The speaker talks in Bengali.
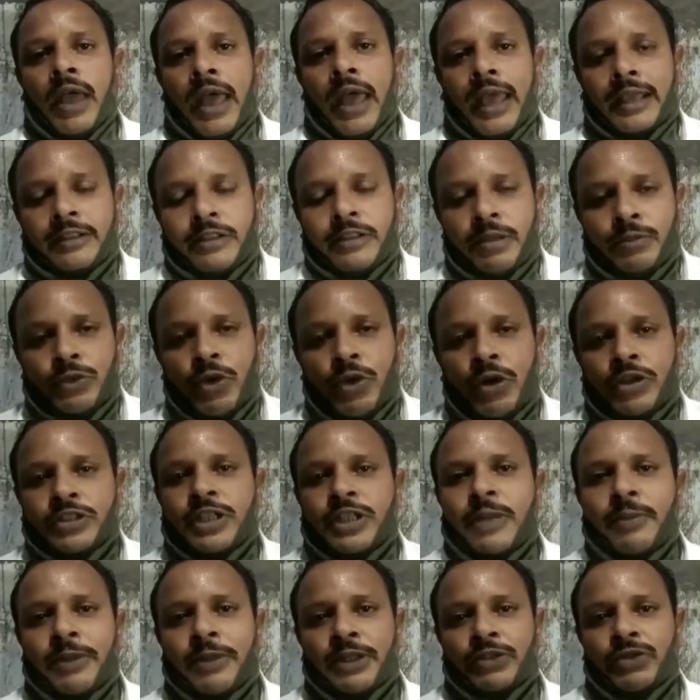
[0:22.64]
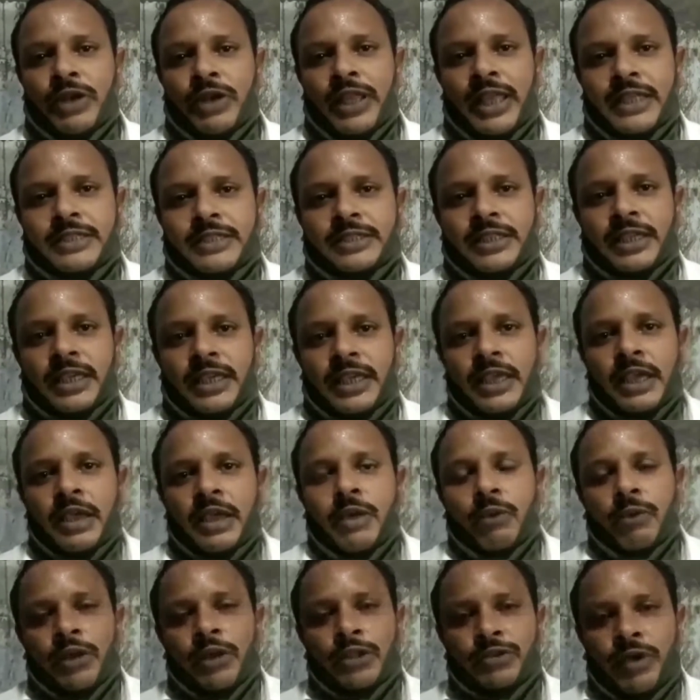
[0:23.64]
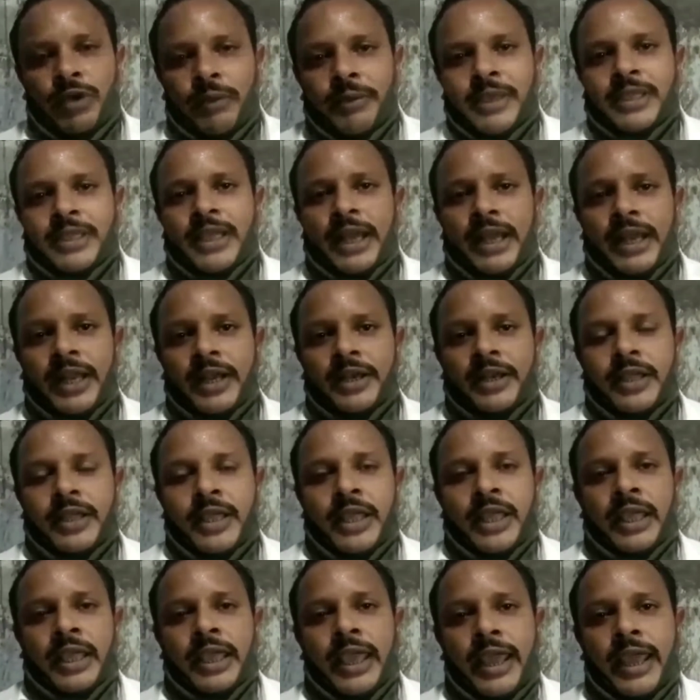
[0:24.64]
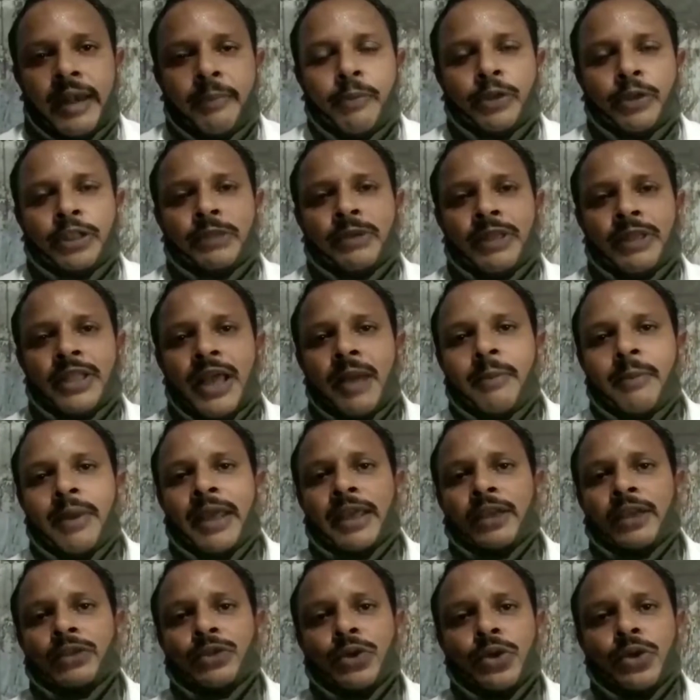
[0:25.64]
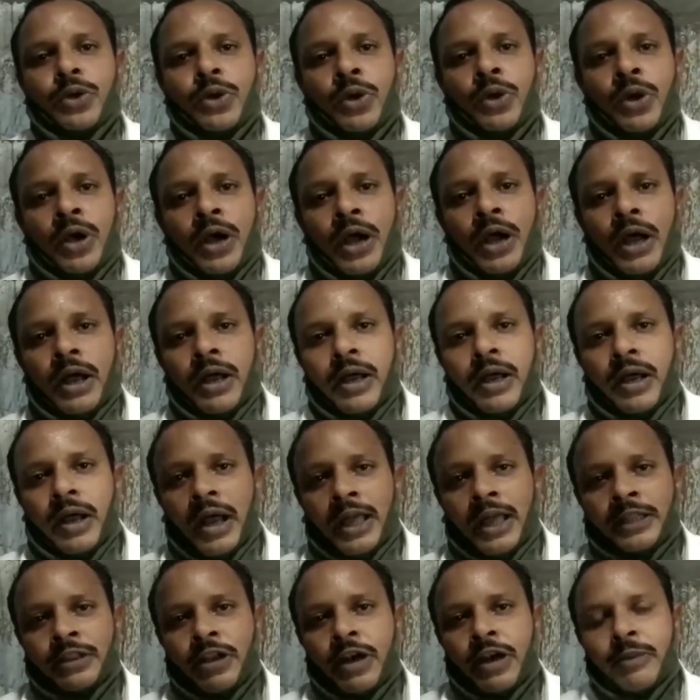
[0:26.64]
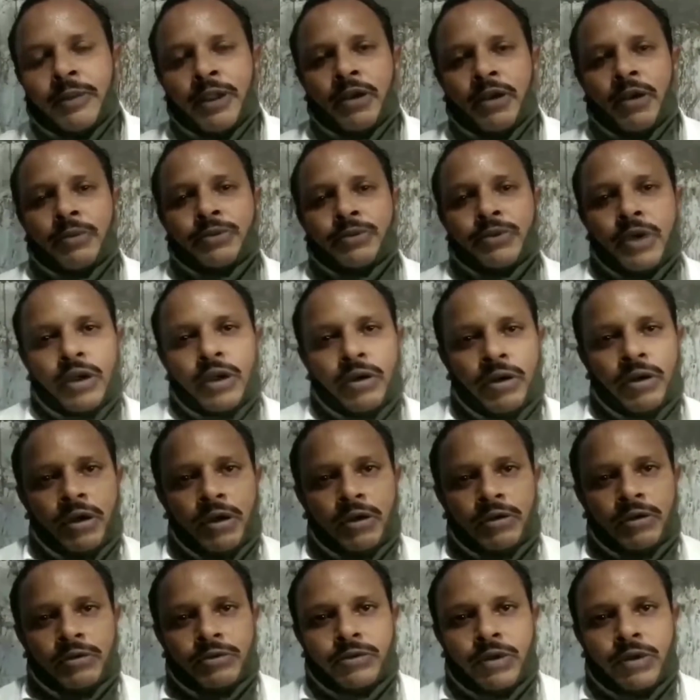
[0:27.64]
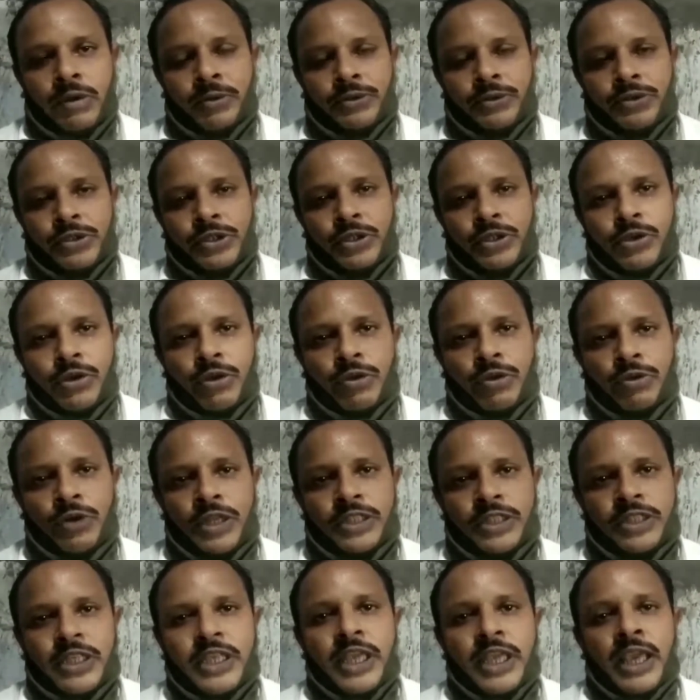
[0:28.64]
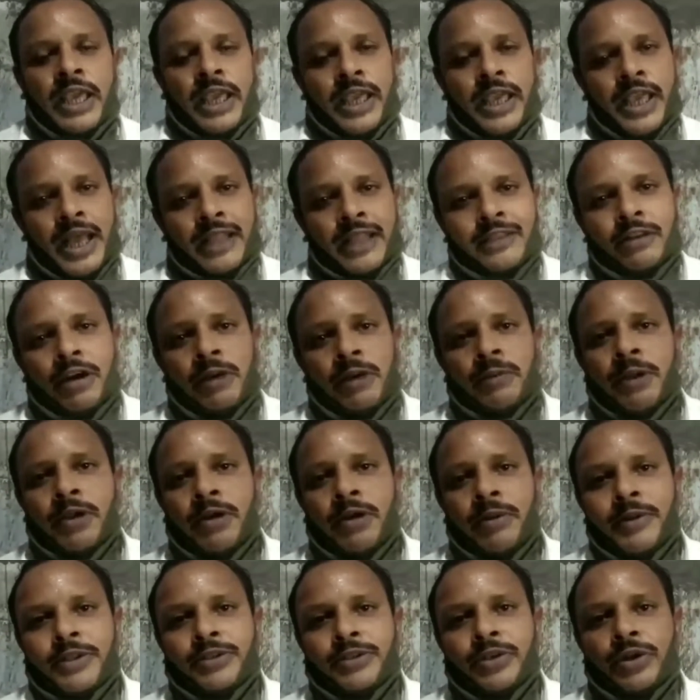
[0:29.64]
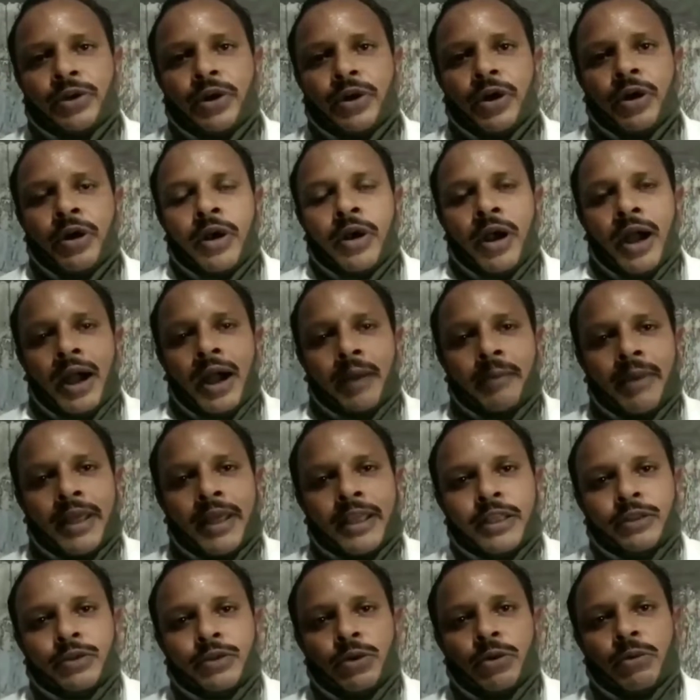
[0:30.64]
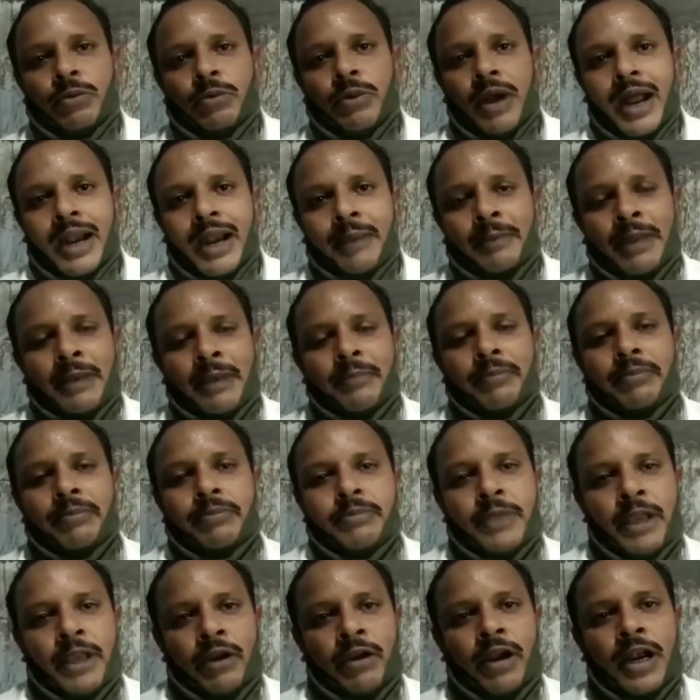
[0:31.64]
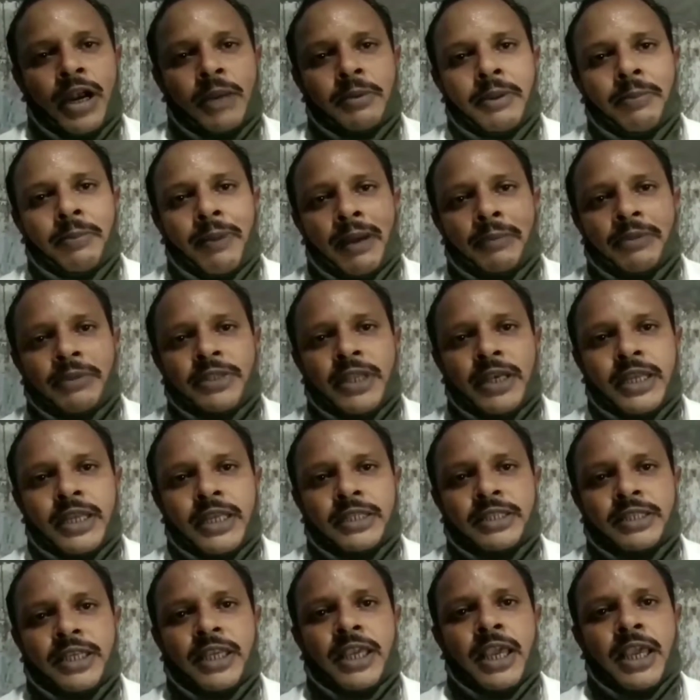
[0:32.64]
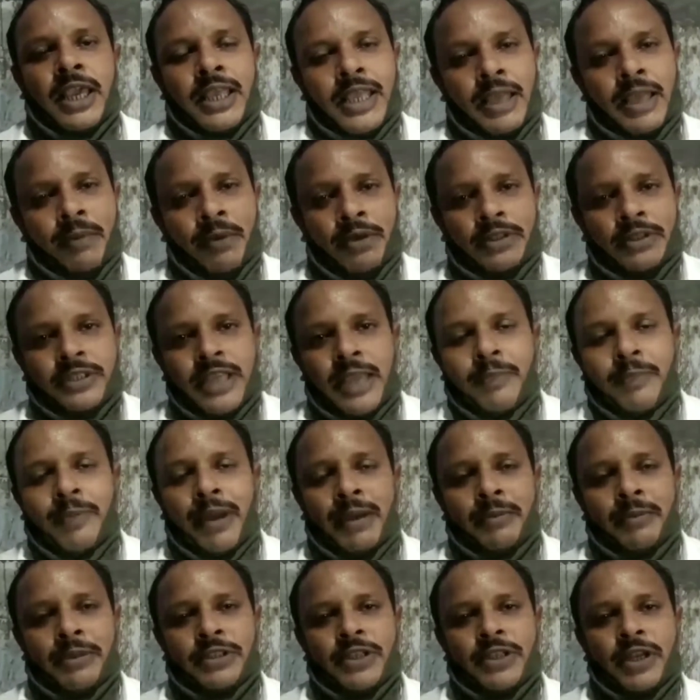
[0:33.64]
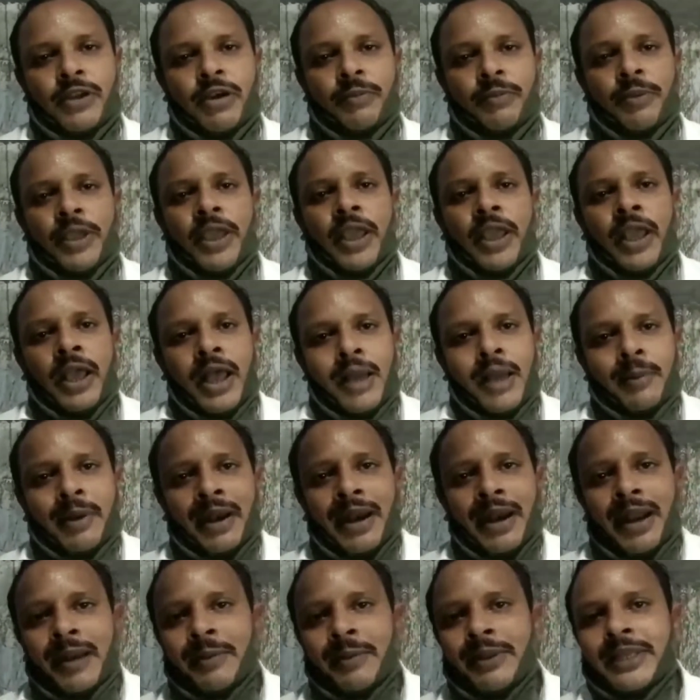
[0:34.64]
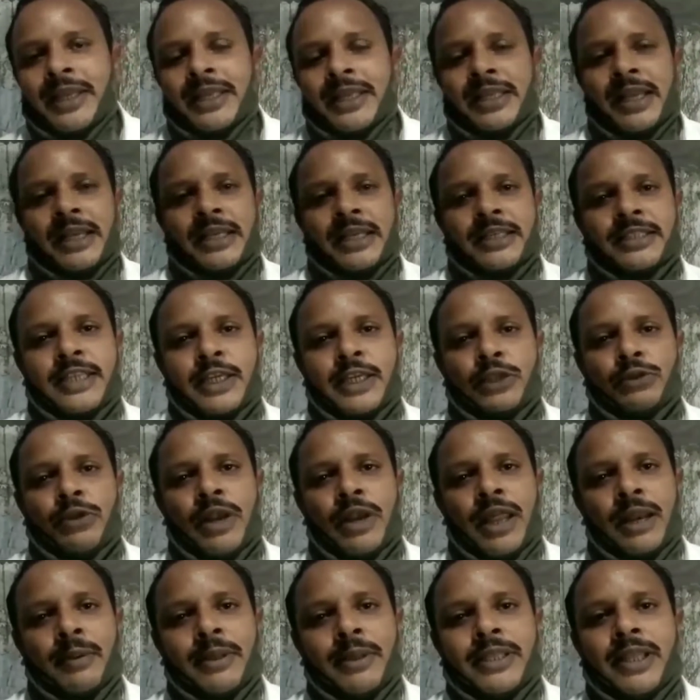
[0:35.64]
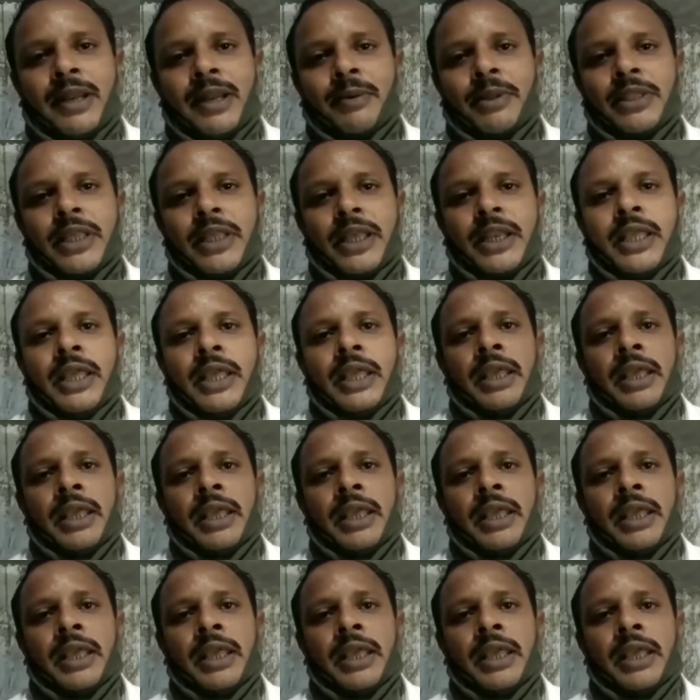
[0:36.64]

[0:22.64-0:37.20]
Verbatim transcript: একদম ধ্বংসের পথে চলে যাচ্ছে উনি সবই জানেন এর প্রতিবাদে আমরা কিন্তু আন্দোলন বিক্ষোভ কর্মসূচি গ্রহণ করেছি এই আন্দোলন বিক্ষোভের জন্য আমরা কিন্তু আর্মির বেঙ্গল আর্মির পারমিশন নিয়েছি এবং সেই পারমিশন কপি আমরা লালবাজারে জানিয়েছি কিন্তু লালবাজার আমাদের